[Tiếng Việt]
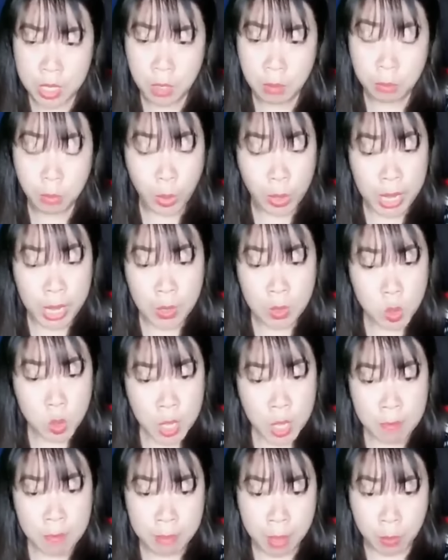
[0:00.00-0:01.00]
Bộ não
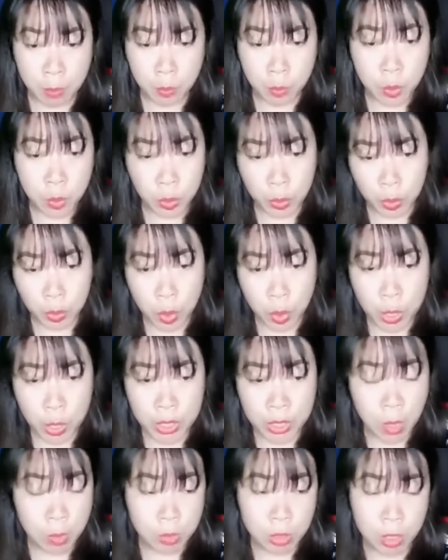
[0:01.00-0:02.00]
xoay vòng của tôi
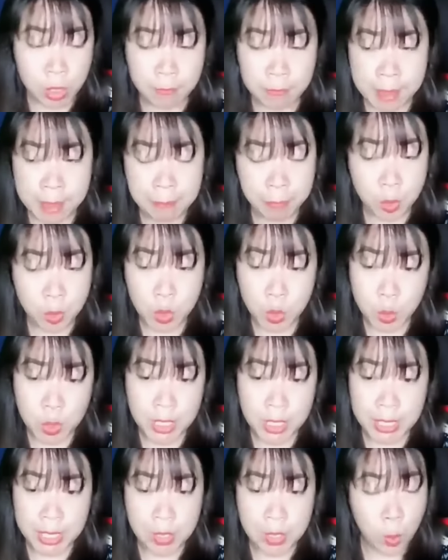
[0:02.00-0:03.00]
không cho phép tôi suy
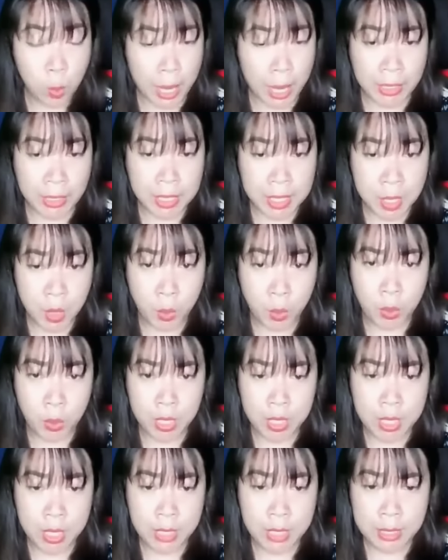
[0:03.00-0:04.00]
nghĩ quá nhiều.
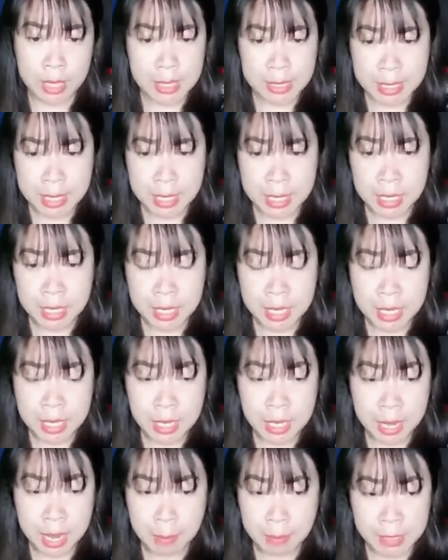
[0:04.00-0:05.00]
Cái gì?
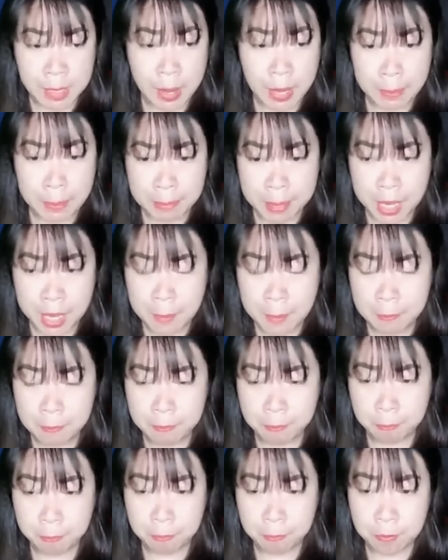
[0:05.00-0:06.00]
Làm sao anh biết?
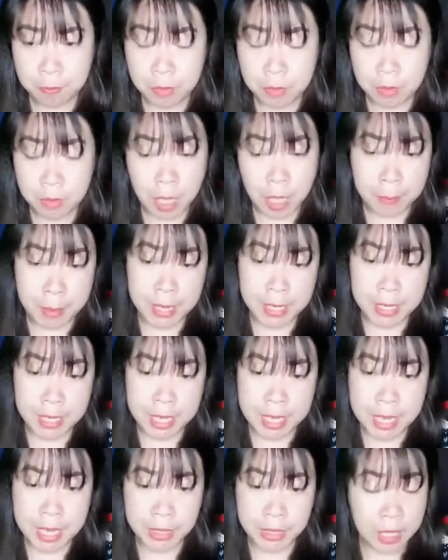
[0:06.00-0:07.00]
Người bên
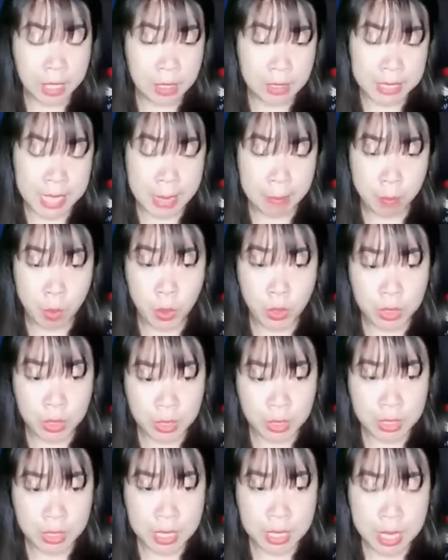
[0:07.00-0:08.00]
kia thở dài một
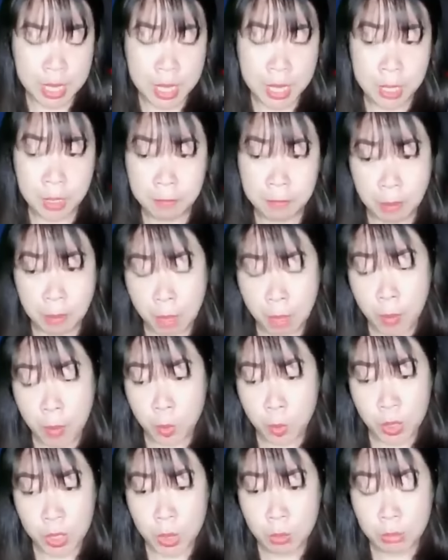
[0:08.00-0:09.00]
hơi. Phòng họp
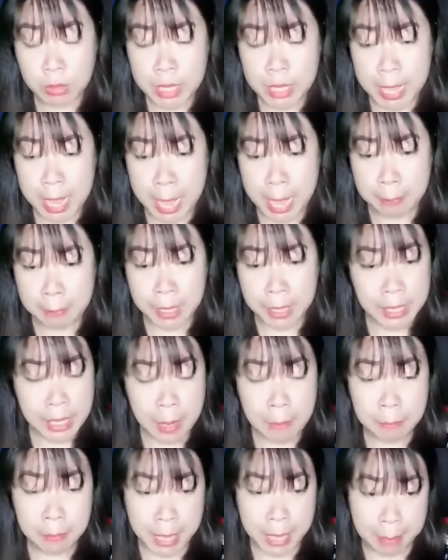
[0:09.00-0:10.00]
của công ty em cách
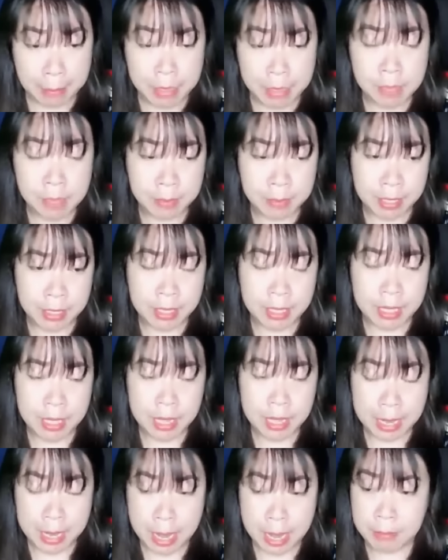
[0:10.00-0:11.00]
âm kém như vậy.
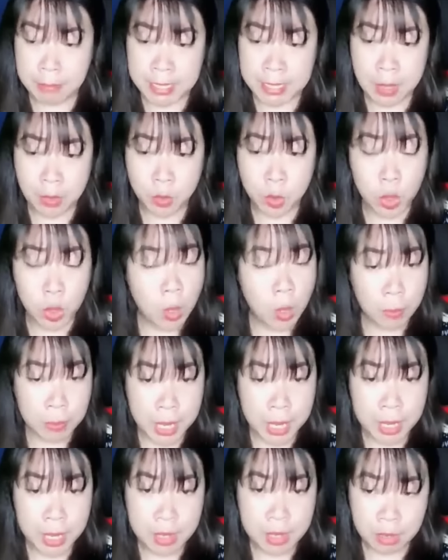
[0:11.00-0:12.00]
Làm sao tôi không
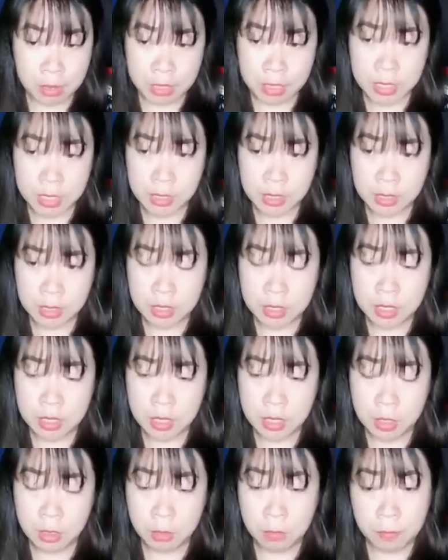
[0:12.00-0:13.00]
biết được chứ?
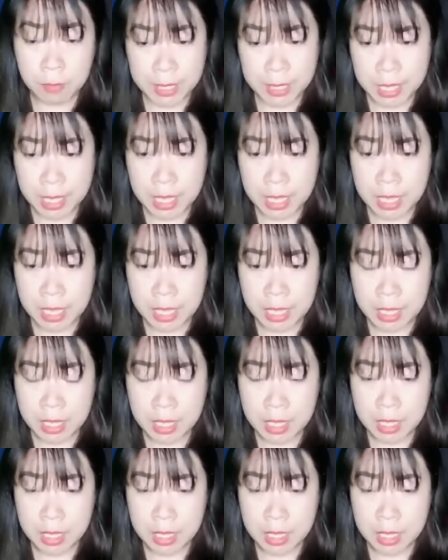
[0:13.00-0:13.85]
Vậy thì...